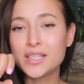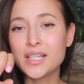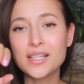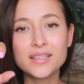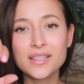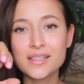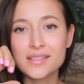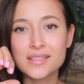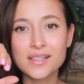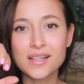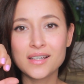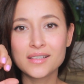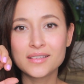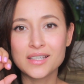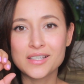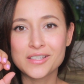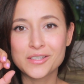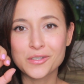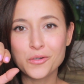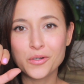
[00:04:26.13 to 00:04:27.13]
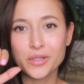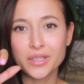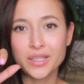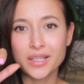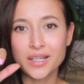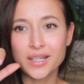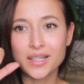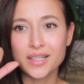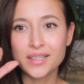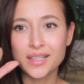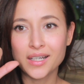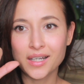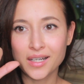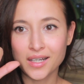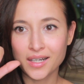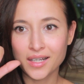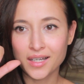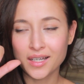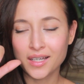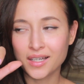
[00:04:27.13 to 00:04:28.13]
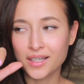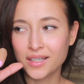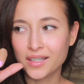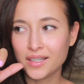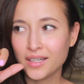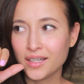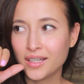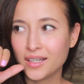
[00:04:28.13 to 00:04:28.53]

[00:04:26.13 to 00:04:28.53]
なんですか?」ってすごい聞かれたから